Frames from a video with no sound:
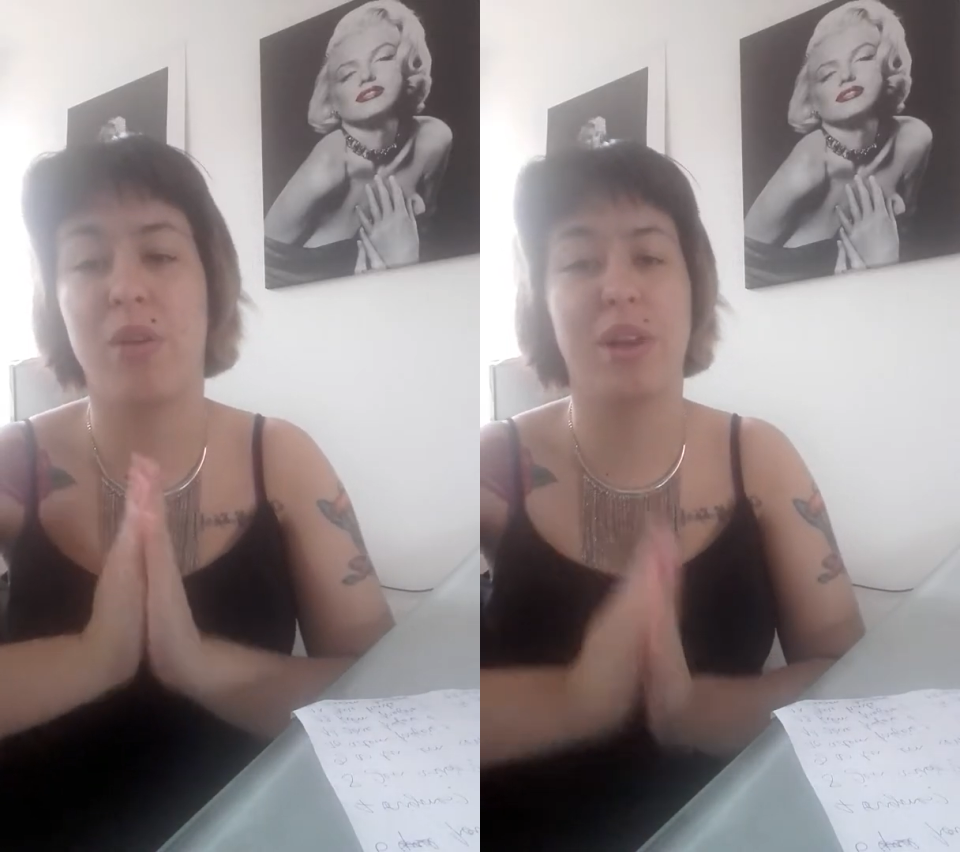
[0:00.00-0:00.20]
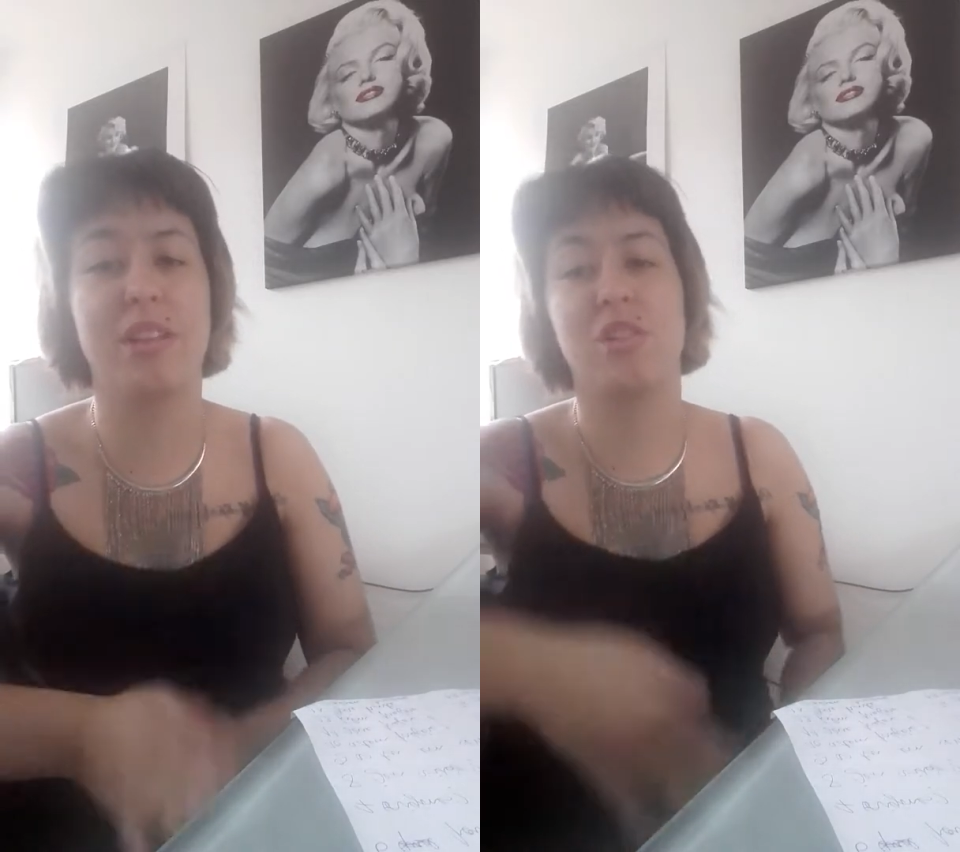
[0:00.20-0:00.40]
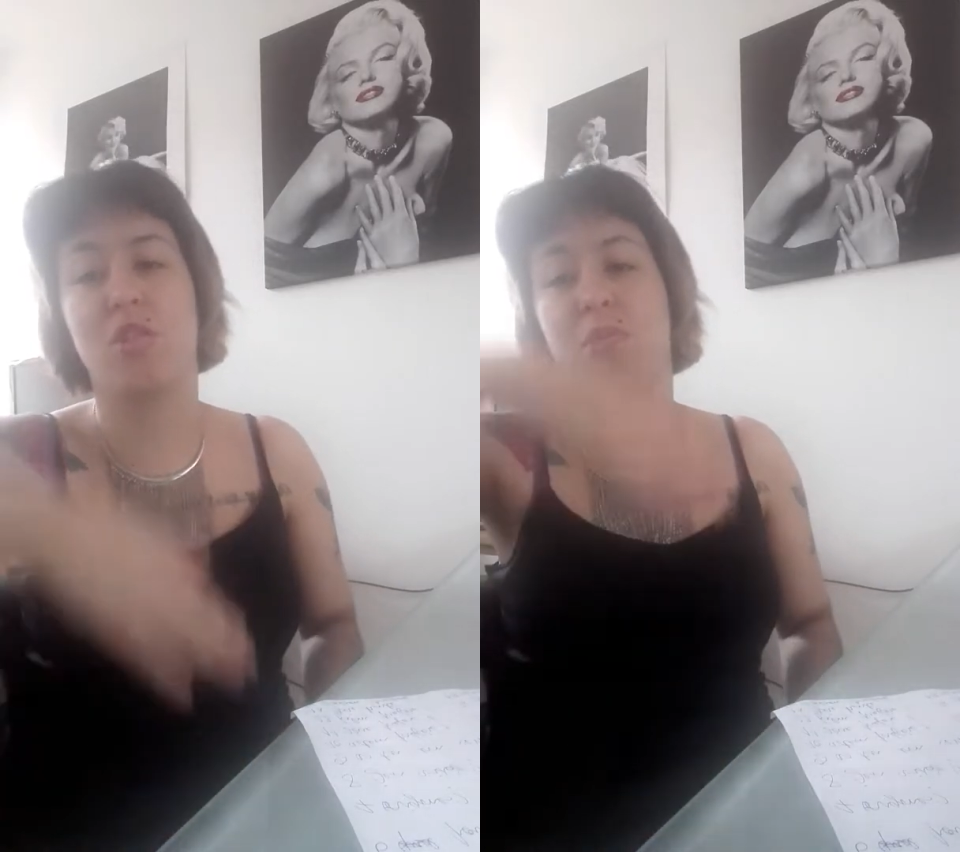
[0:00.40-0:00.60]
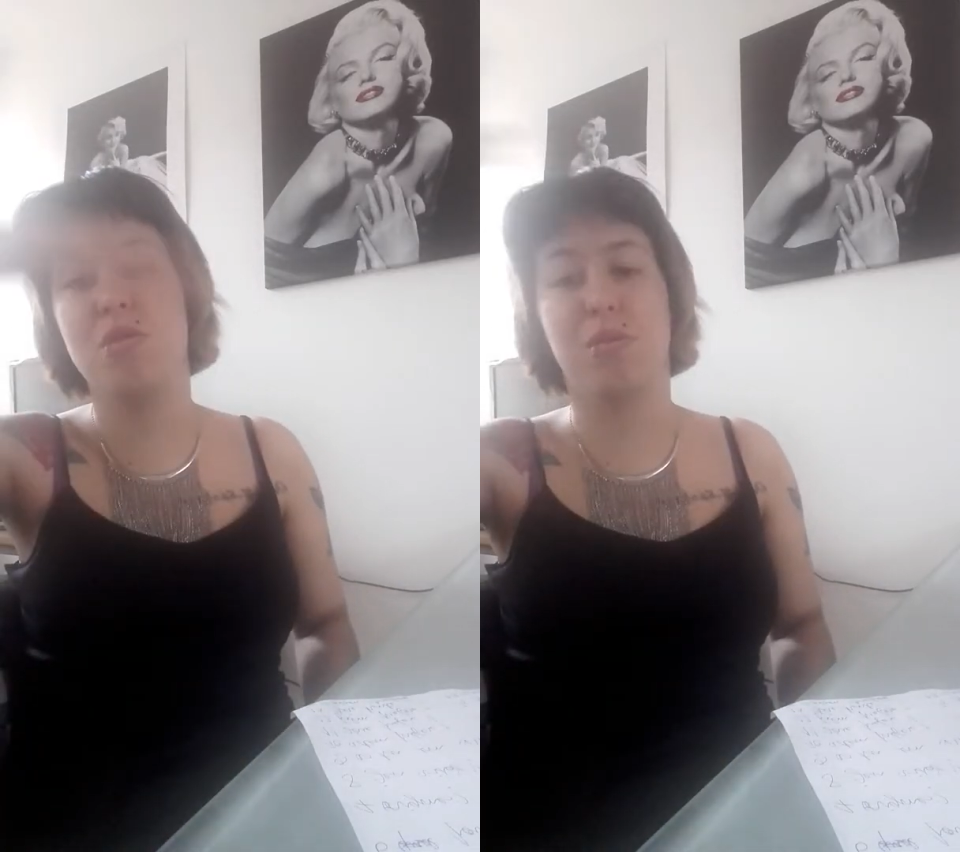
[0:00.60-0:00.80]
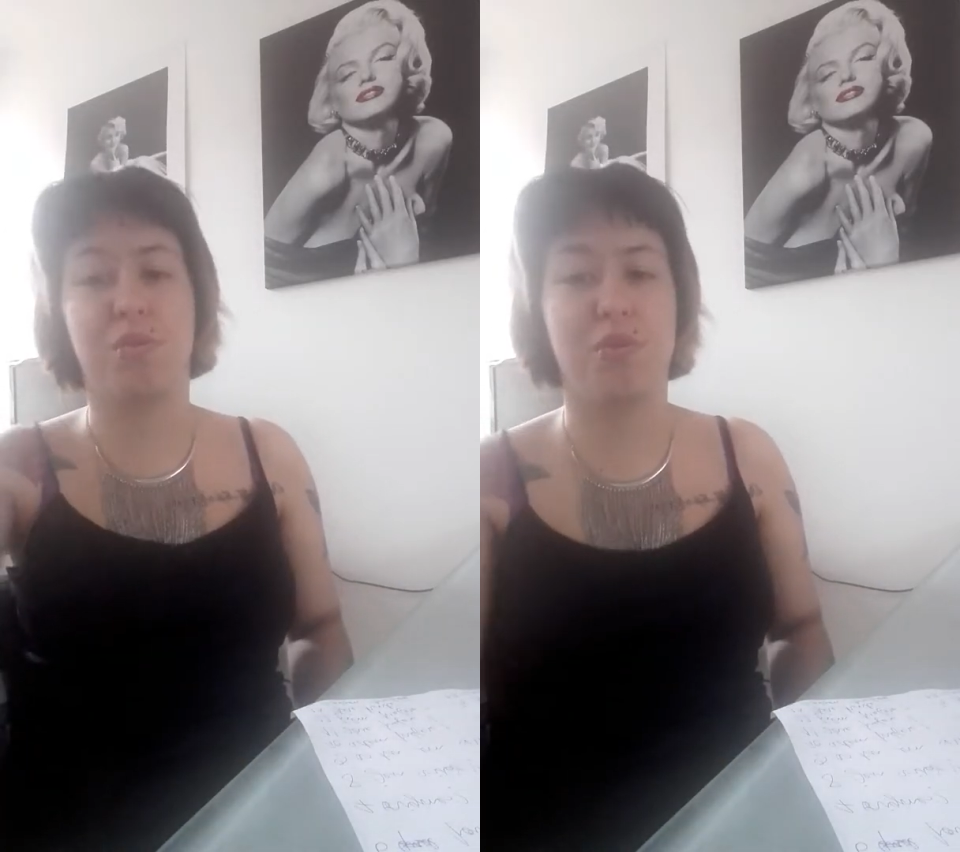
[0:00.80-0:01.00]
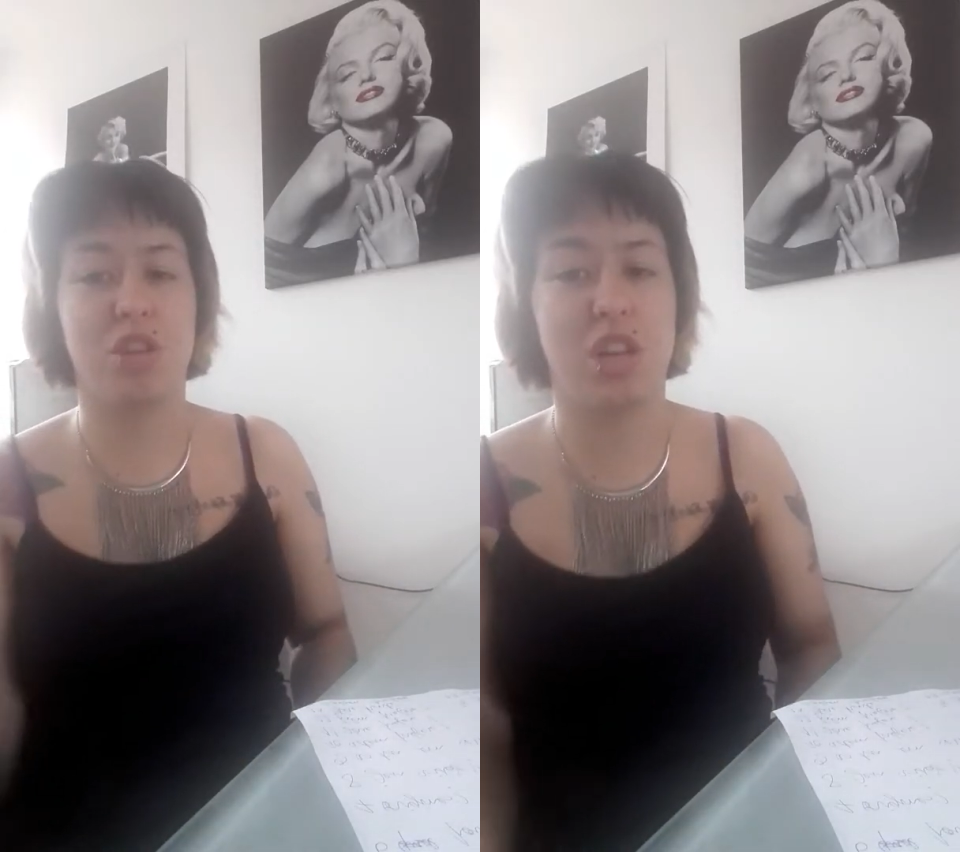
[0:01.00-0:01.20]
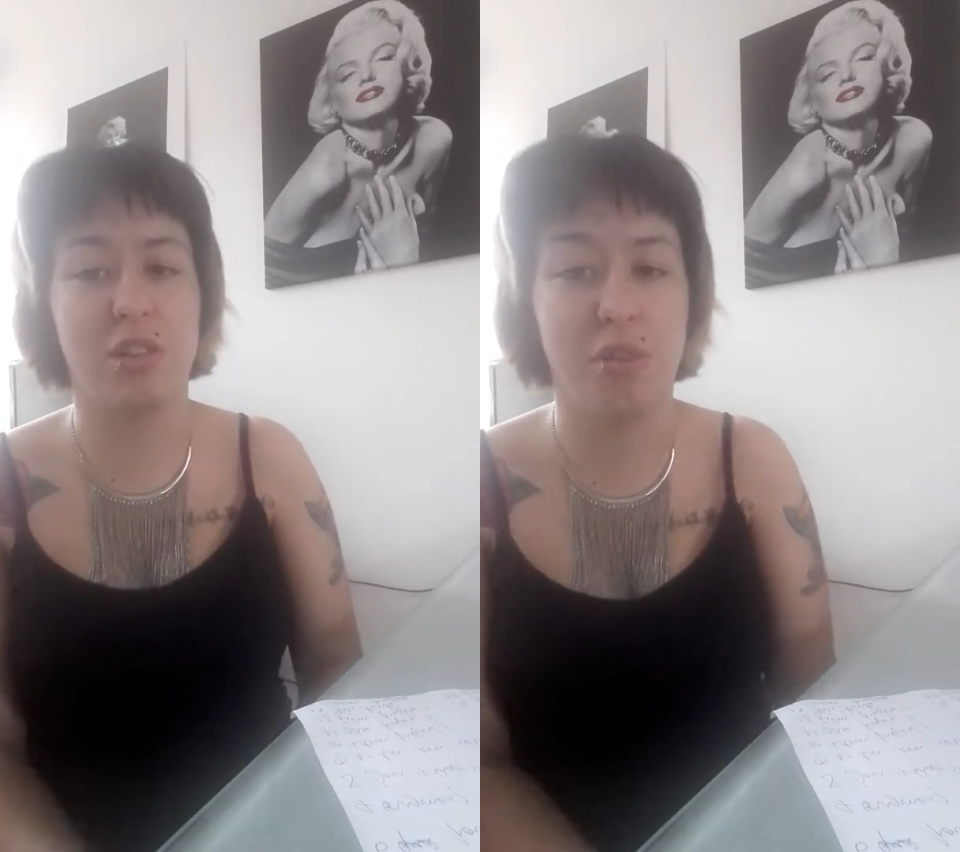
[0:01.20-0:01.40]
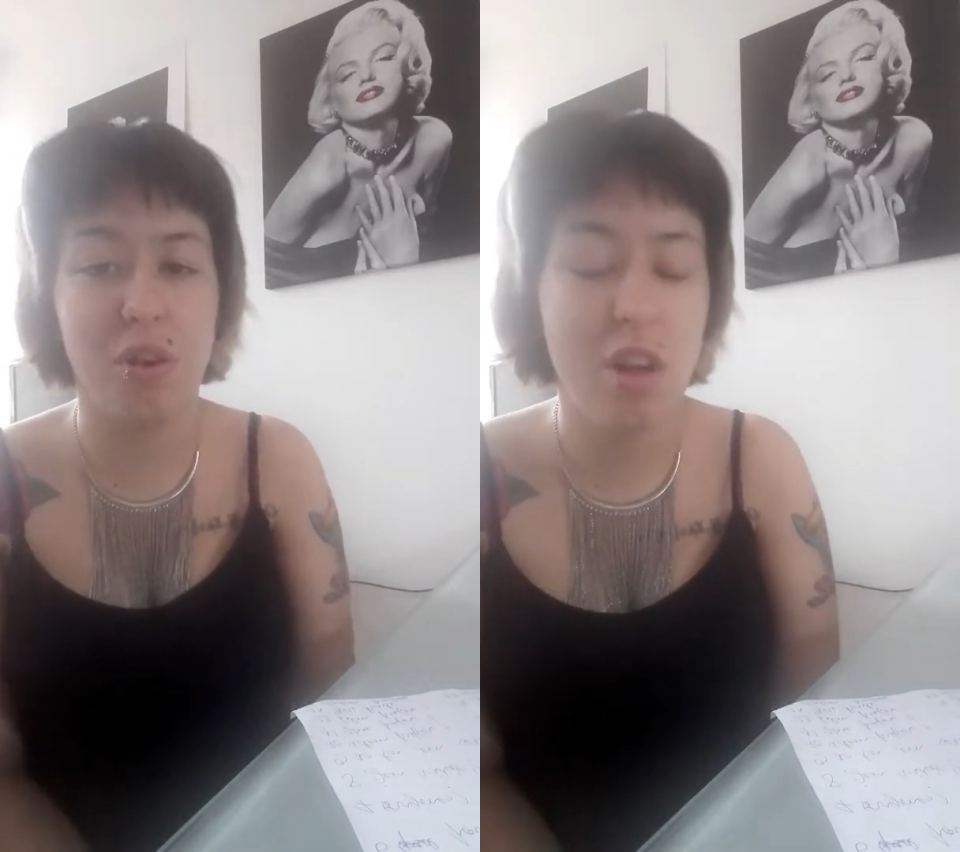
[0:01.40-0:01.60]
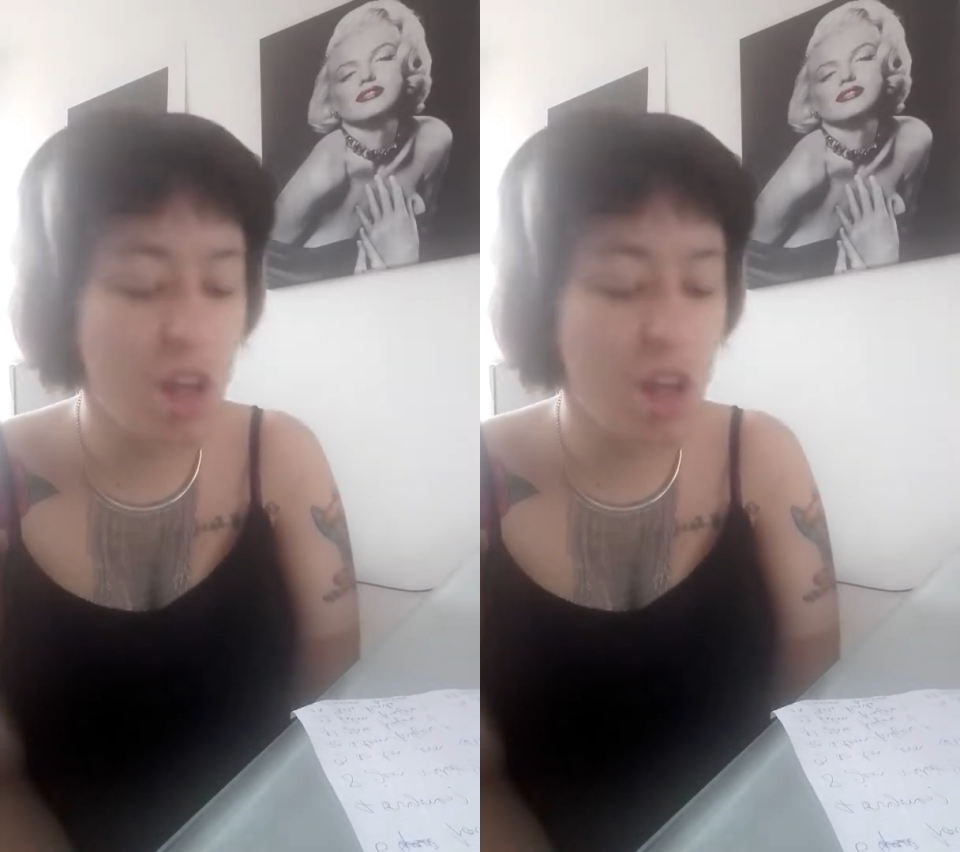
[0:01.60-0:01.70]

regarder 100 millions de fois, je l'adore.